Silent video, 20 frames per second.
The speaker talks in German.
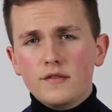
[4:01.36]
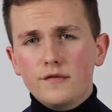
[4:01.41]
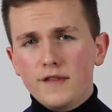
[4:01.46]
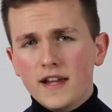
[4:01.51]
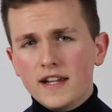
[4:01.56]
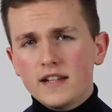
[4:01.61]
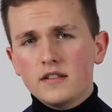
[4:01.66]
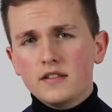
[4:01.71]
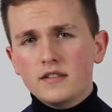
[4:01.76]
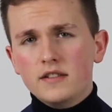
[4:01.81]

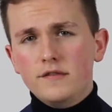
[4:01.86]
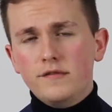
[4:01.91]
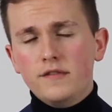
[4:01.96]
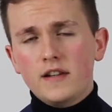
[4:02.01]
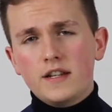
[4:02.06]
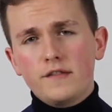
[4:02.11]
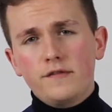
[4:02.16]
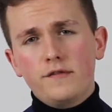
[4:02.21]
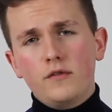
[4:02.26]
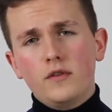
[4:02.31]
wecke, die
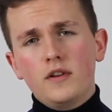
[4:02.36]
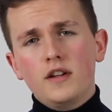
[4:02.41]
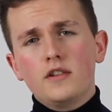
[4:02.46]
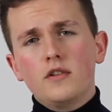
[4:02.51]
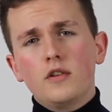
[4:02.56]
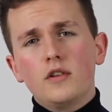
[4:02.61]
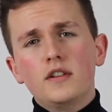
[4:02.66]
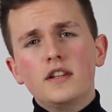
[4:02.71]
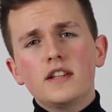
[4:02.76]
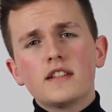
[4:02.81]
vielleicht vorher
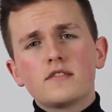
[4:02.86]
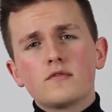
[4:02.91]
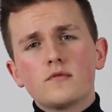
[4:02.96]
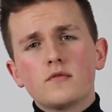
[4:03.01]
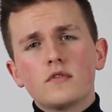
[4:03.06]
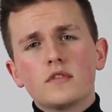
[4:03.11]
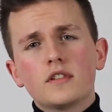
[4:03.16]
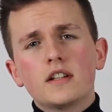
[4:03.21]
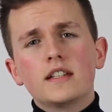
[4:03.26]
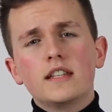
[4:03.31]
noch nicht
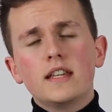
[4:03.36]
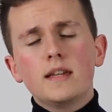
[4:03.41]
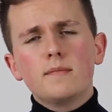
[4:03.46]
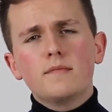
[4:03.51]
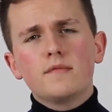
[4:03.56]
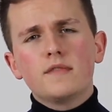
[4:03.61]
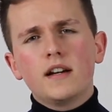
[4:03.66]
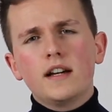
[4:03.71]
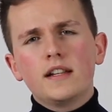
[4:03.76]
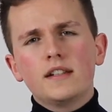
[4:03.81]
so gegeben
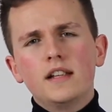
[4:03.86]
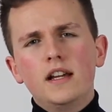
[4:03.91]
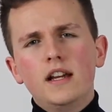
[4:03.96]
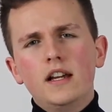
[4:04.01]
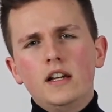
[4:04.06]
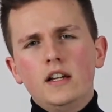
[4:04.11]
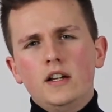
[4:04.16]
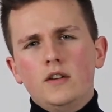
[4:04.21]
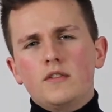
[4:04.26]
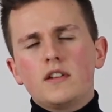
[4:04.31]
waren.
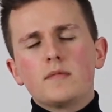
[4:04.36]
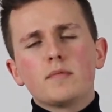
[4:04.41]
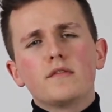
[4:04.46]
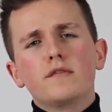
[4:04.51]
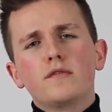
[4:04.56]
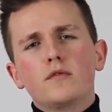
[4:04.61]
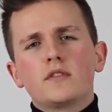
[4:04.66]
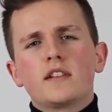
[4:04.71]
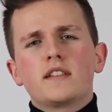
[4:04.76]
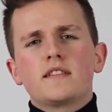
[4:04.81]
Und ich bin
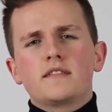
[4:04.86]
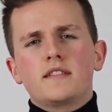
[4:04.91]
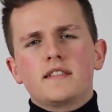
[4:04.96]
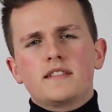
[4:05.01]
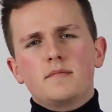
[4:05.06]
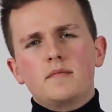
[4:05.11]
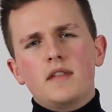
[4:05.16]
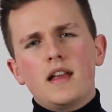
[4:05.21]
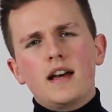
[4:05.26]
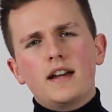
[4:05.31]
froh, dass ich jetzt
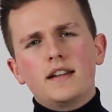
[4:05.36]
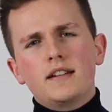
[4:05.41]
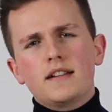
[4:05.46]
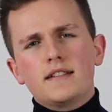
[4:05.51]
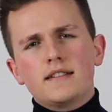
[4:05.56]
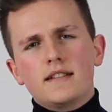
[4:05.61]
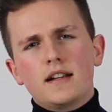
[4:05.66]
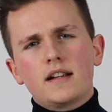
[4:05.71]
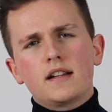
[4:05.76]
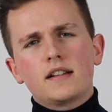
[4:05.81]
im Nachhinein
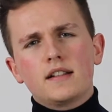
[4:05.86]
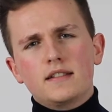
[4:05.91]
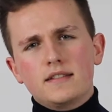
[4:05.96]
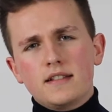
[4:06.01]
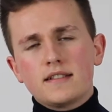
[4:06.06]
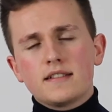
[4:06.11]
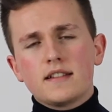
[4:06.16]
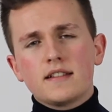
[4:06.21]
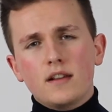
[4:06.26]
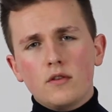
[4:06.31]
sagen kann, dass
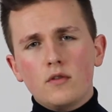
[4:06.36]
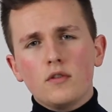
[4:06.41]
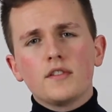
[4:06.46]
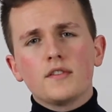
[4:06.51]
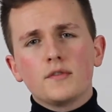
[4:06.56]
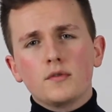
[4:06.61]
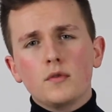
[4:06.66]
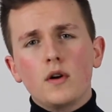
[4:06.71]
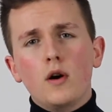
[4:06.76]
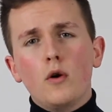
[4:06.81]
das auch
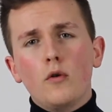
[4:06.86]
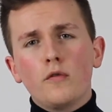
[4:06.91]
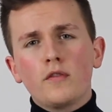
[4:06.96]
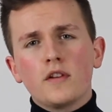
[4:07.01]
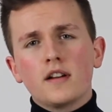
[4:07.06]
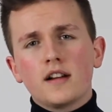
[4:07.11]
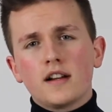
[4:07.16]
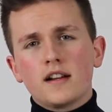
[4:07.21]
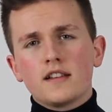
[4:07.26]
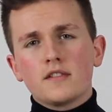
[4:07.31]
so
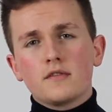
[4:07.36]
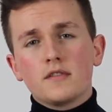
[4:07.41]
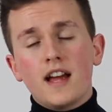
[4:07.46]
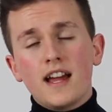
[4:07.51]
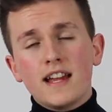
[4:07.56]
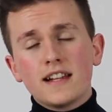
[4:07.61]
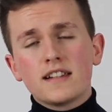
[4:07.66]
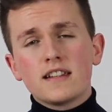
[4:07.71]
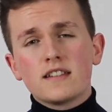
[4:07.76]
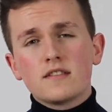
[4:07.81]
aufgegangen ist und
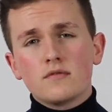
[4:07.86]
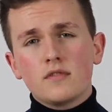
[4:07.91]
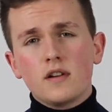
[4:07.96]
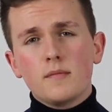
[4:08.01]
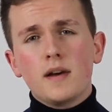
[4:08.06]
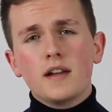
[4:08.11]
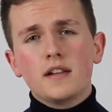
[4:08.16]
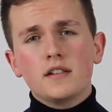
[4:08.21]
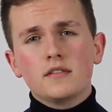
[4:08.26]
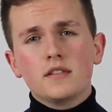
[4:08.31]
eigentlich sogar
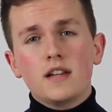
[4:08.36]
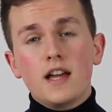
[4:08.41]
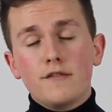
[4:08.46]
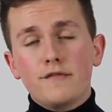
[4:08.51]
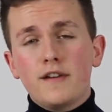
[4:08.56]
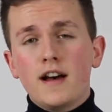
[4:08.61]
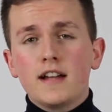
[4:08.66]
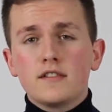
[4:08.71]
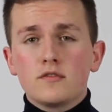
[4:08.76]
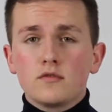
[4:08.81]
meine
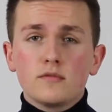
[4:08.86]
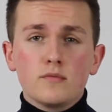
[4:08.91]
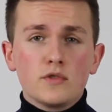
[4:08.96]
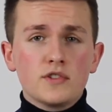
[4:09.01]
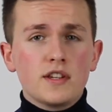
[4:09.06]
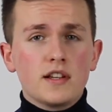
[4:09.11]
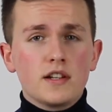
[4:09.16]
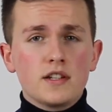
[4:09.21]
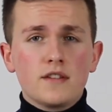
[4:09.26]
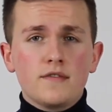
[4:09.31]
Erwartungen, muss ich
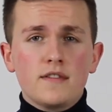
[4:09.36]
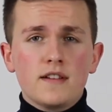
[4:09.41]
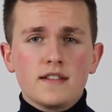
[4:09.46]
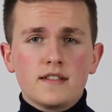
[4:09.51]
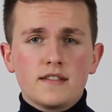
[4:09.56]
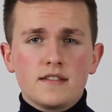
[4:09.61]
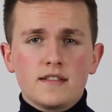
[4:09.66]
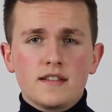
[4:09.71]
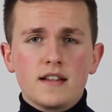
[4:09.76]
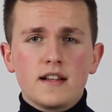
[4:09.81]

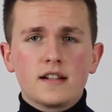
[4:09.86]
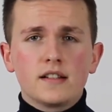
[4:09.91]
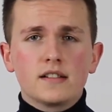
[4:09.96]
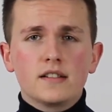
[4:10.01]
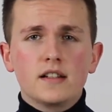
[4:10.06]
ehrlicherweise sagen,